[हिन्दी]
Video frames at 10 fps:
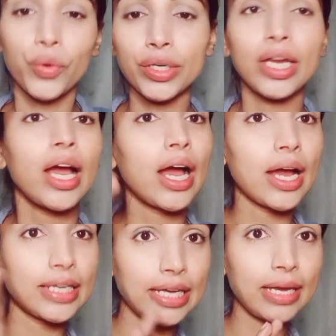ओके
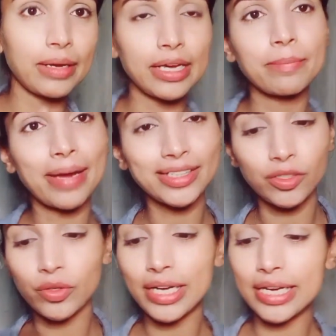ये एक
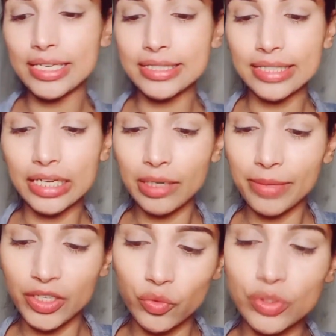मैट लुक है इसके लिए
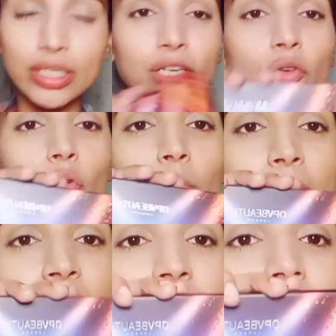मैं यूज़ करी हूँ
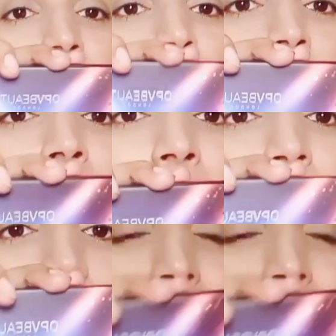ओबीरी का स्पॉटलाइट